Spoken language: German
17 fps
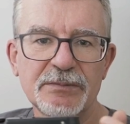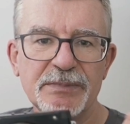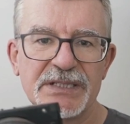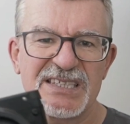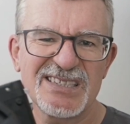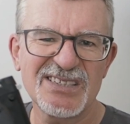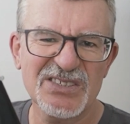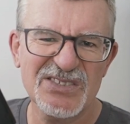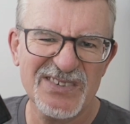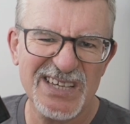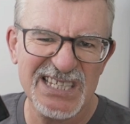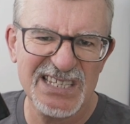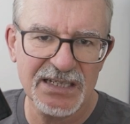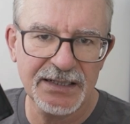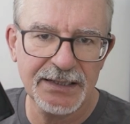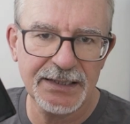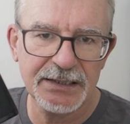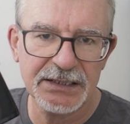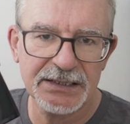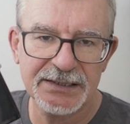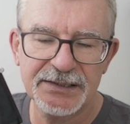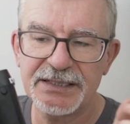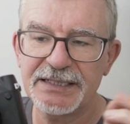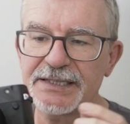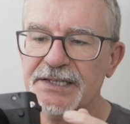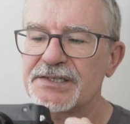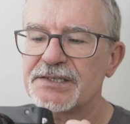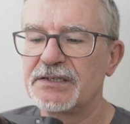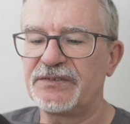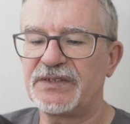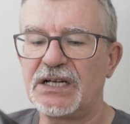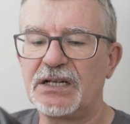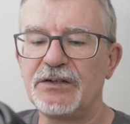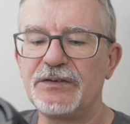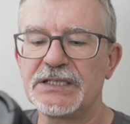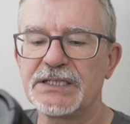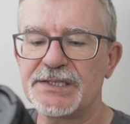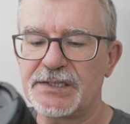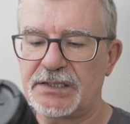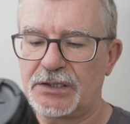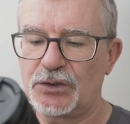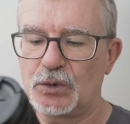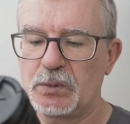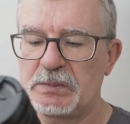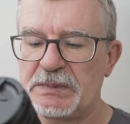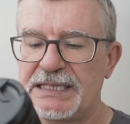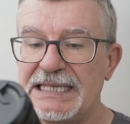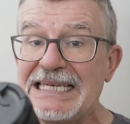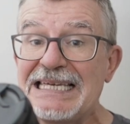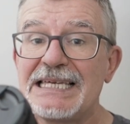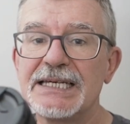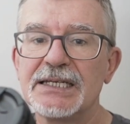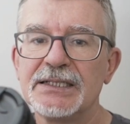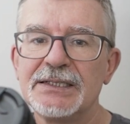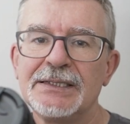beziehungsweise nicht die erste Wahl, wenn es darum ginge.